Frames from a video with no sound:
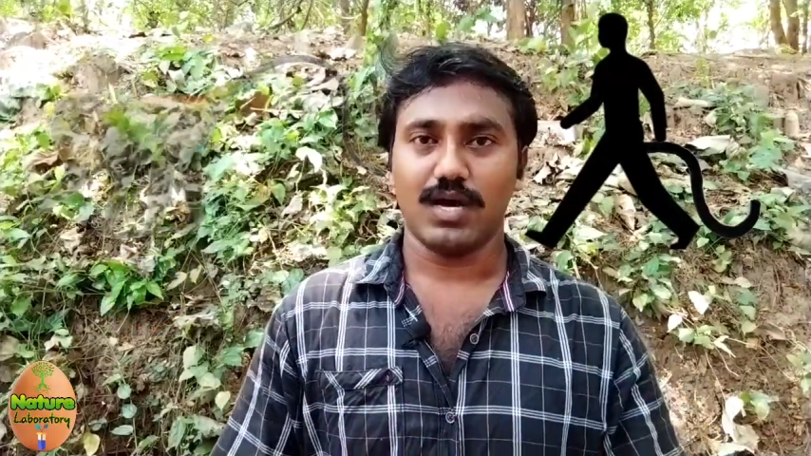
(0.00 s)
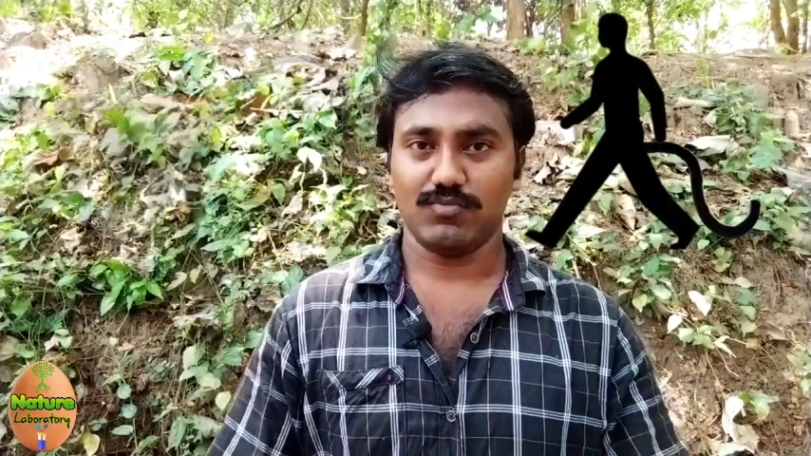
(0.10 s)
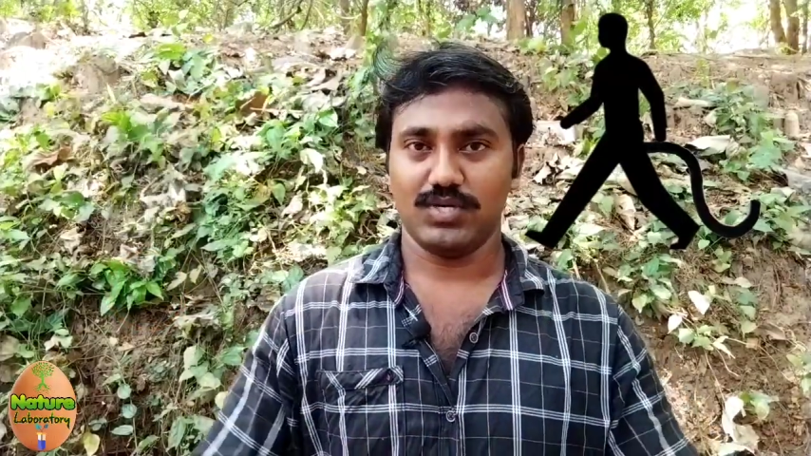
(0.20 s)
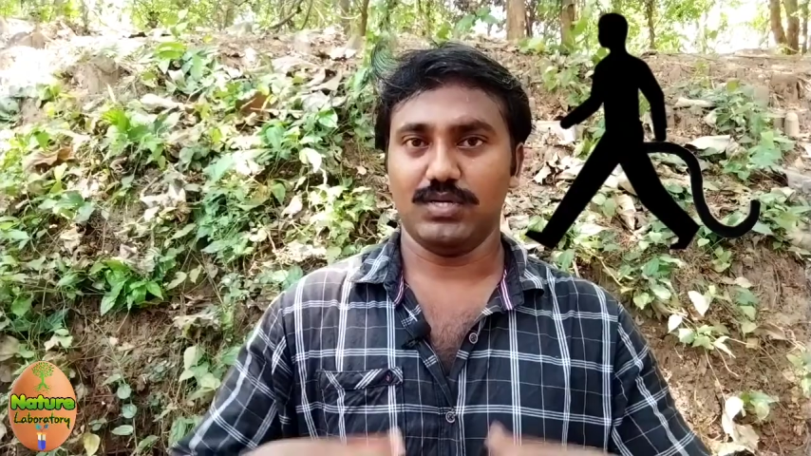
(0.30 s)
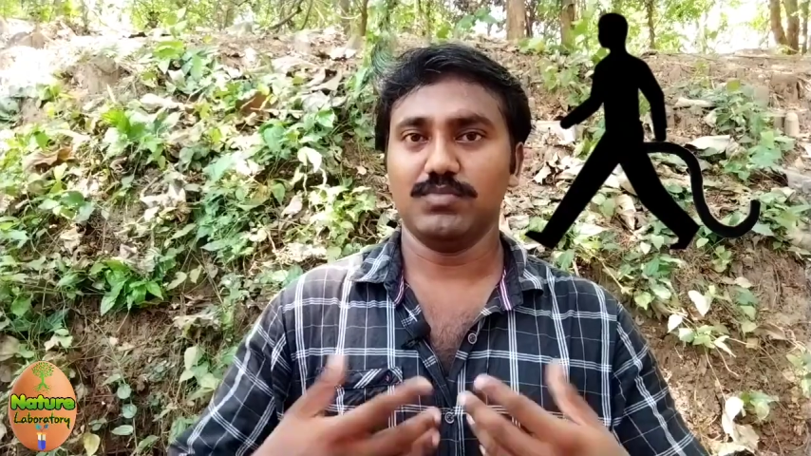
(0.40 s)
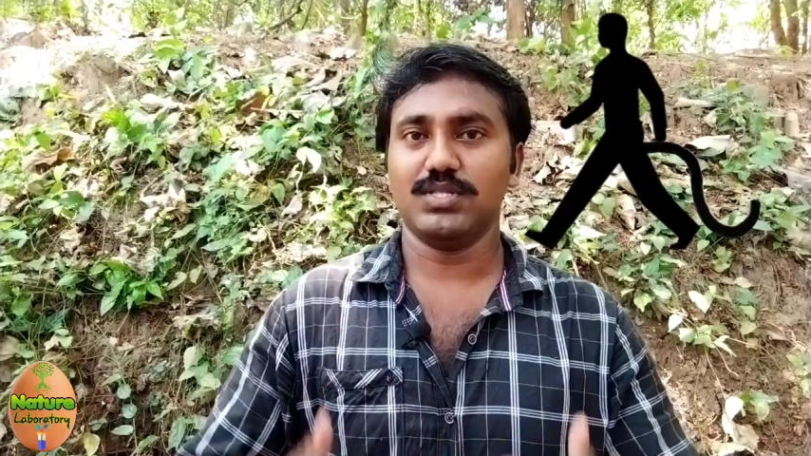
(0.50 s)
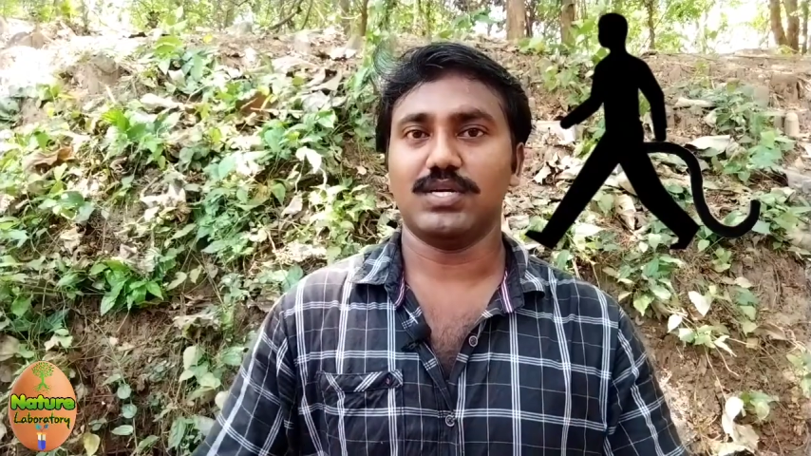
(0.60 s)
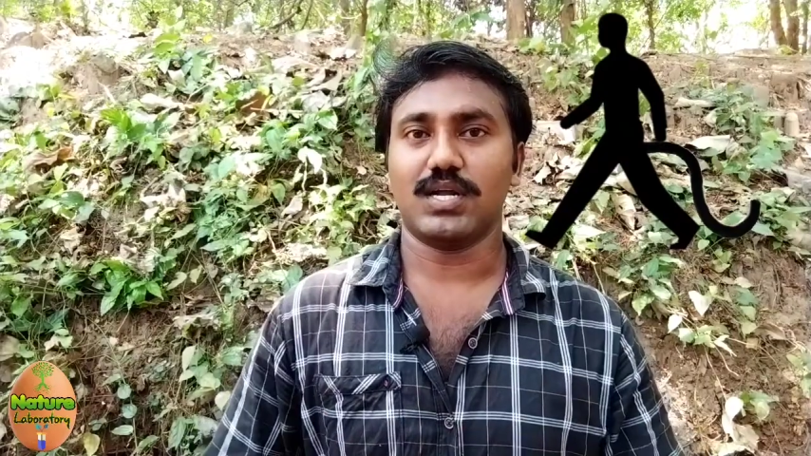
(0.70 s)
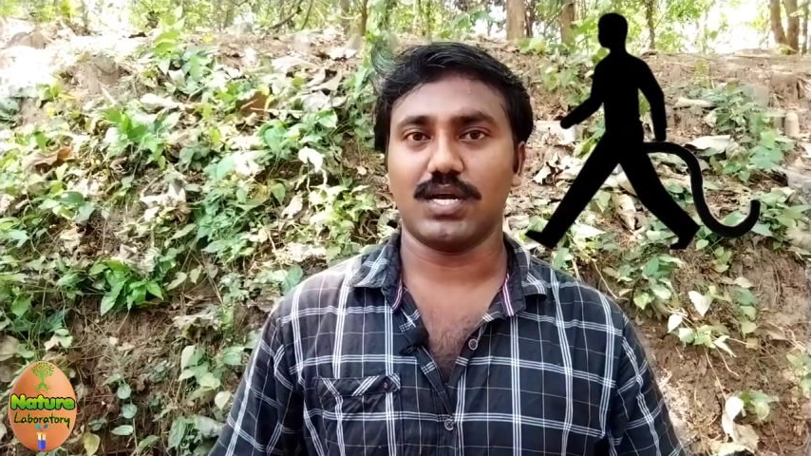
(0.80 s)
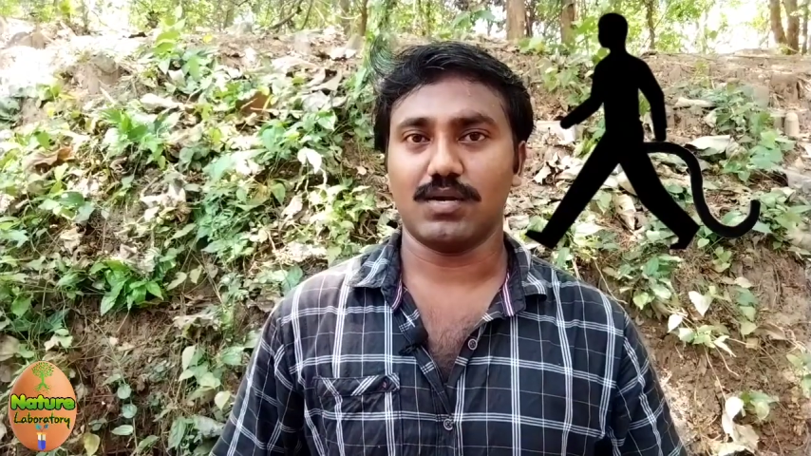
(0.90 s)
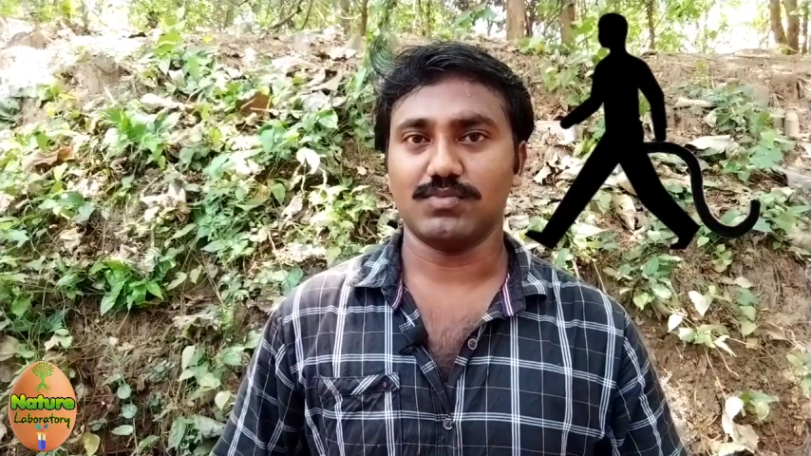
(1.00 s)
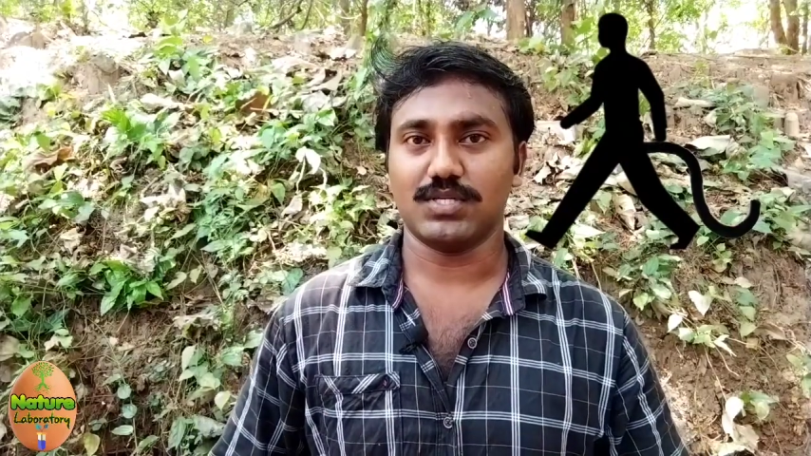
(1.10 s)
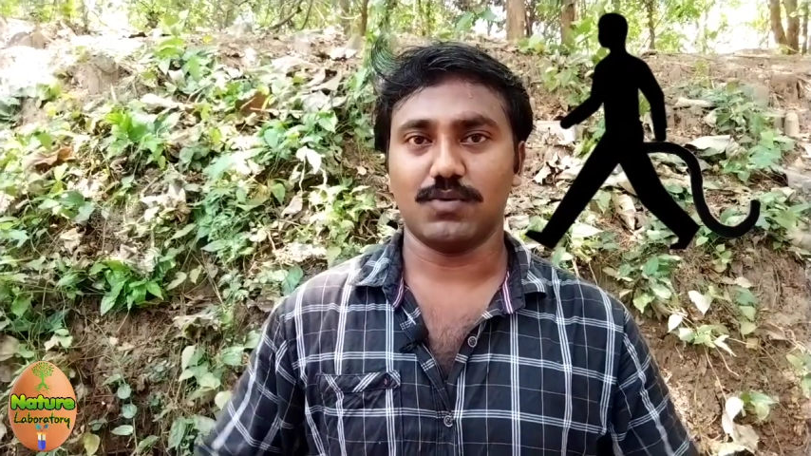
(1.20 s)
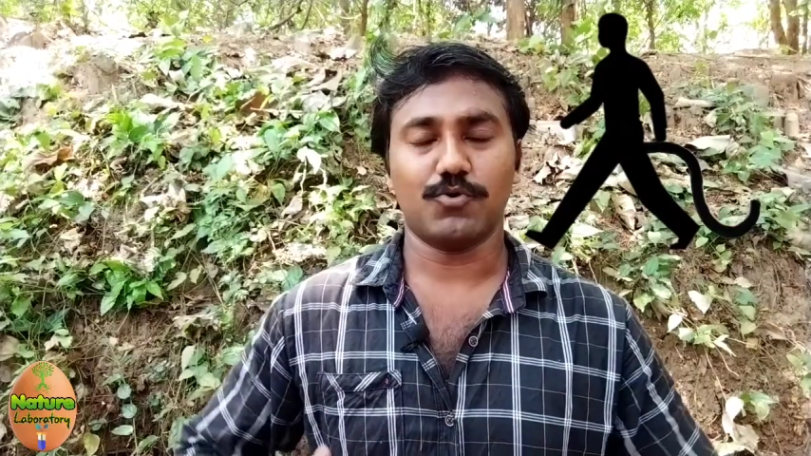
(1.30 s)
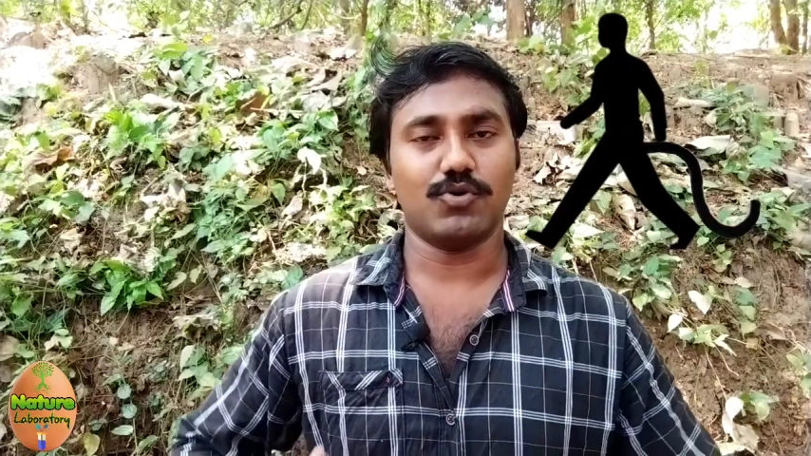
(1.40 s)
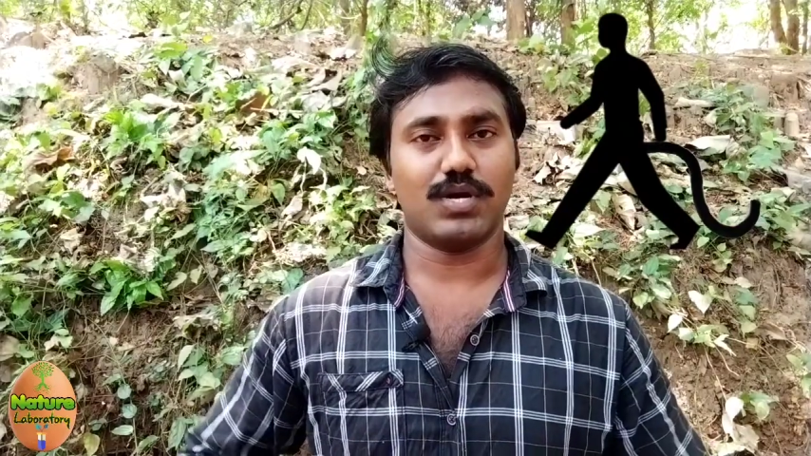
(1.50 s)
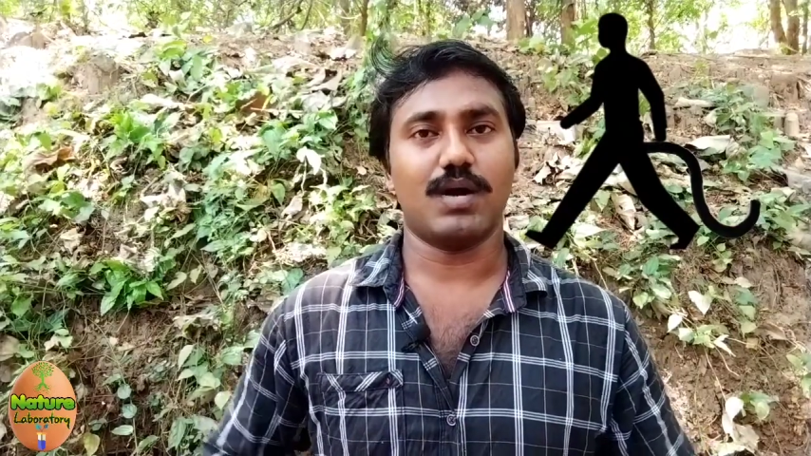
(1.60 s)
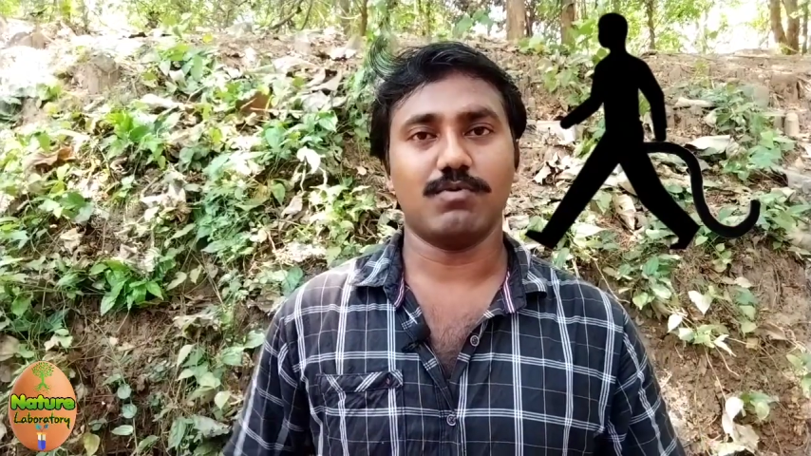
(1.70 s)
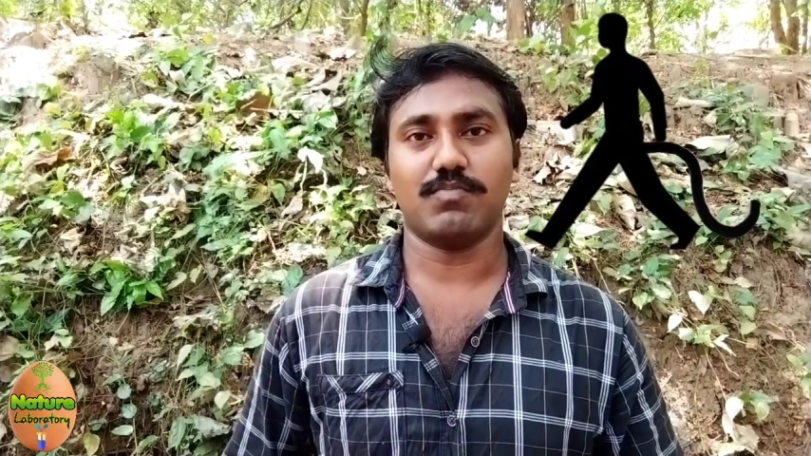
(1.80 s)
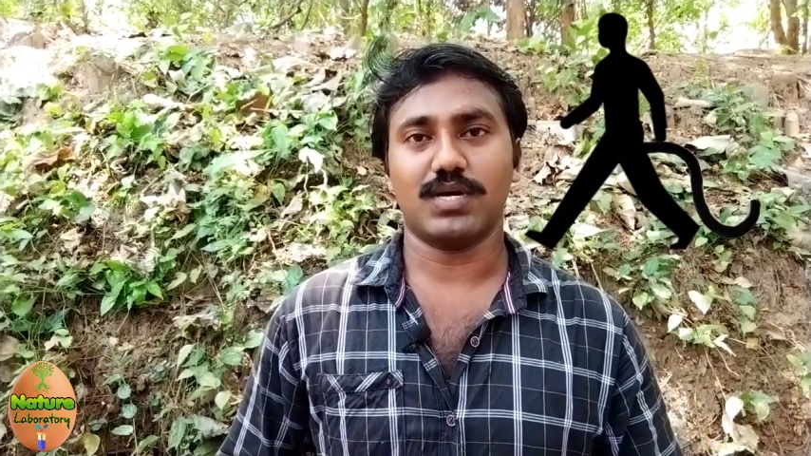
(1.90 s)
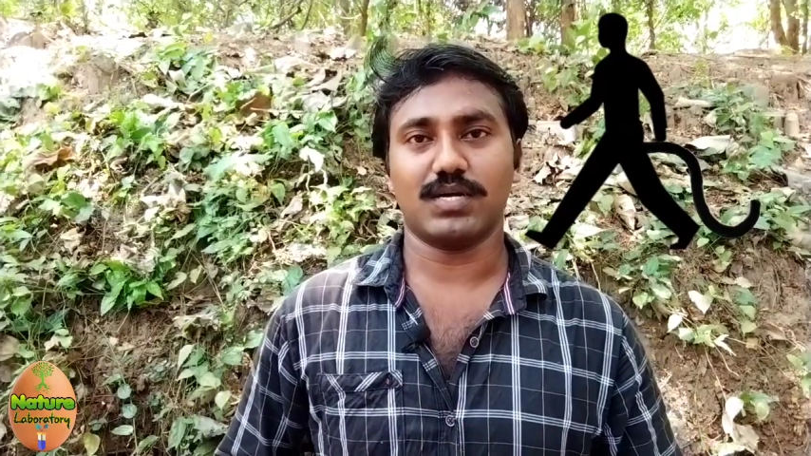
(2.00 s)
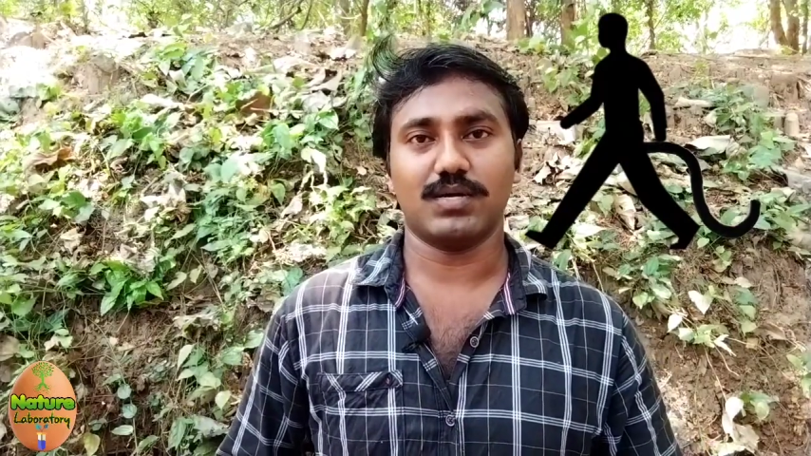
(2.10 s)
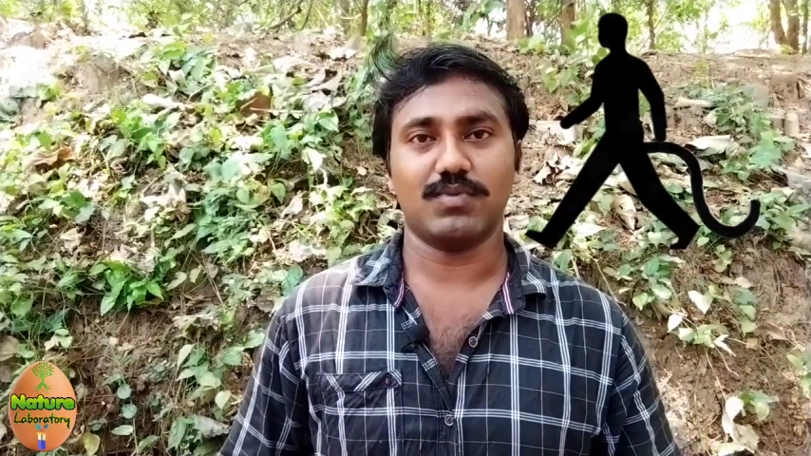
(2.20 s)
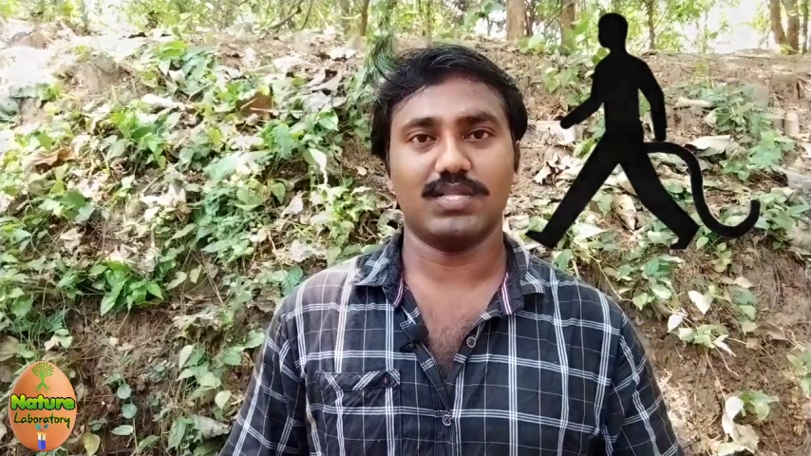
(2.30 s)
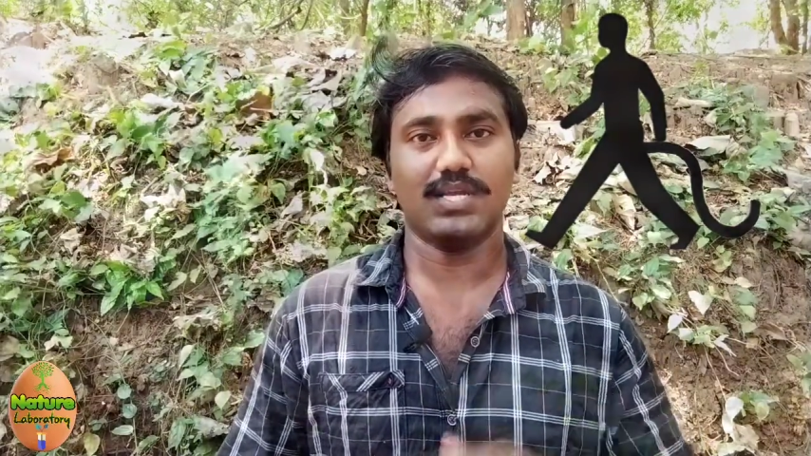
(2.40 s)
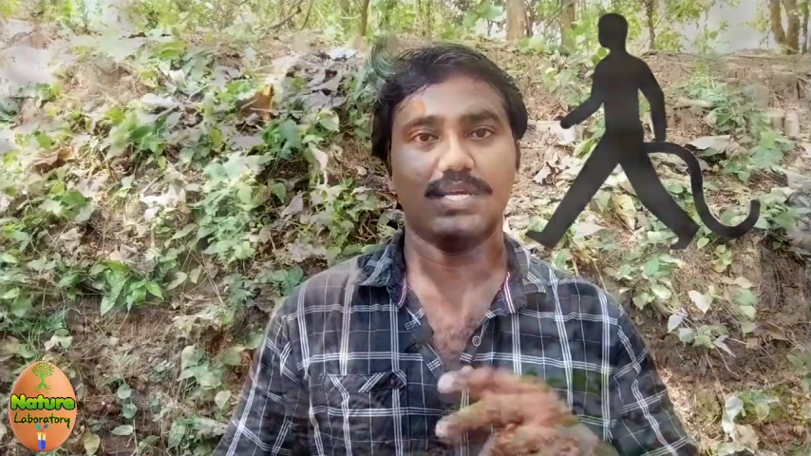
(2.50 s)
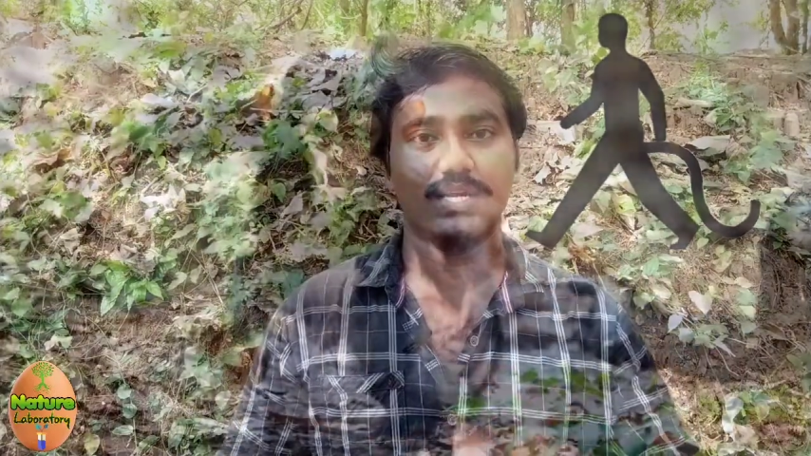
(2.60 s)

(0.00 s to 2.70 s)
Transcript: அவங்க நிமிந்து நடக்க ஆரம்பித்ததுக்கப்புறம் நாம் இப்போ நடக்கிற மாதிரி